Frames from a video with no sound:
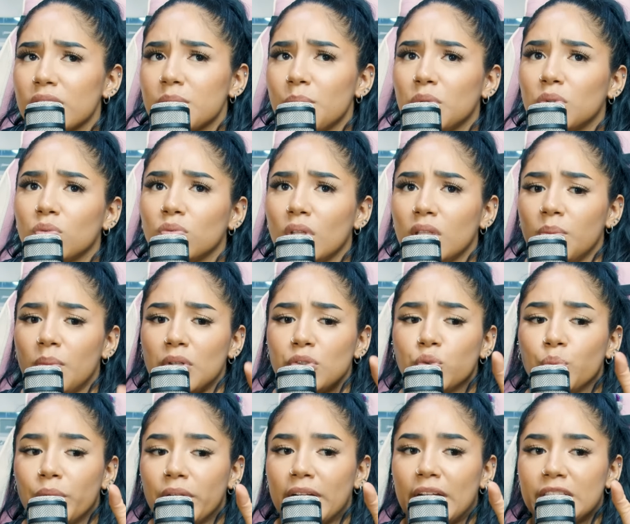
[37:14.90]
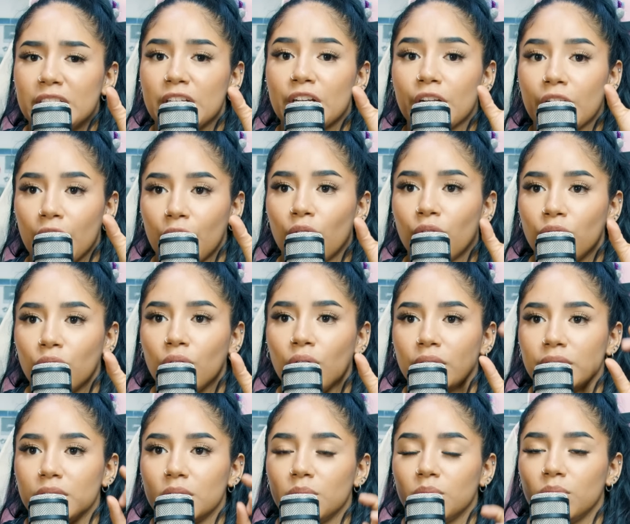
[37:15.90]
se metió un animal súper grande, redondo,
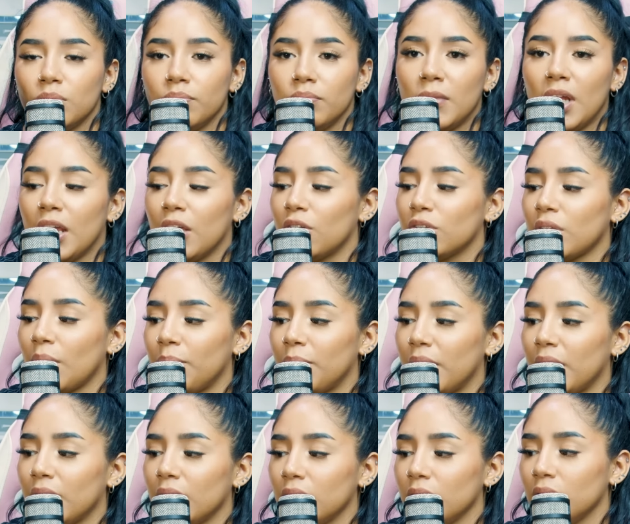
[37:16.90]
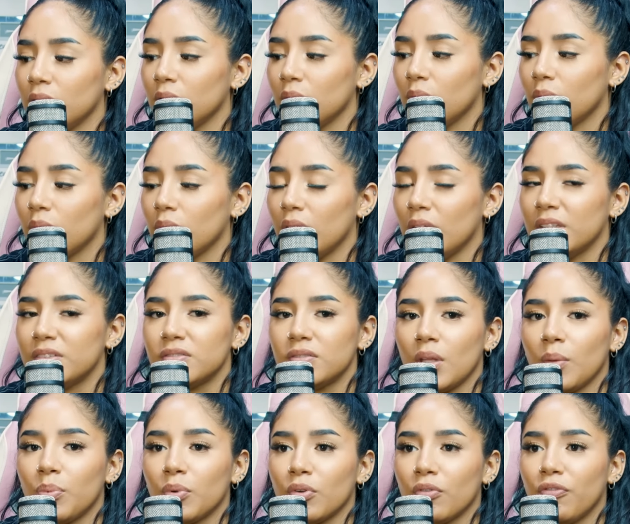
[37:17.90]
así negro también. Sí,
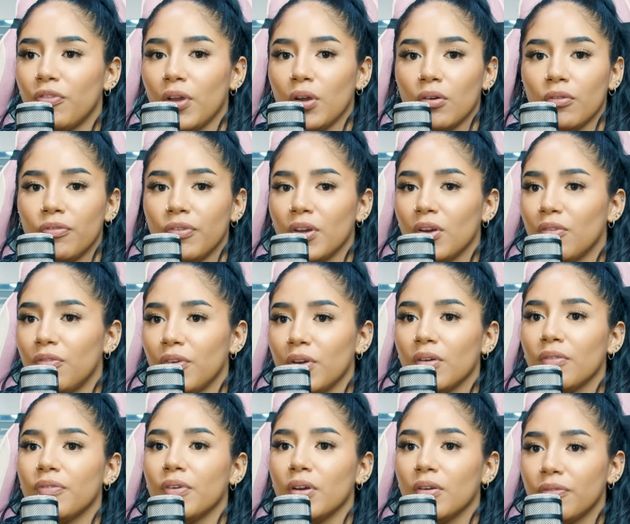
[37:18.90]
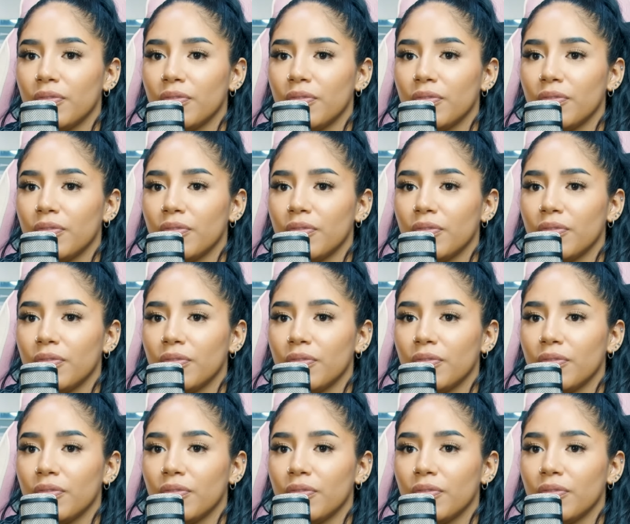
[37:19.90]
Este, pero feo, feo, feo, feo,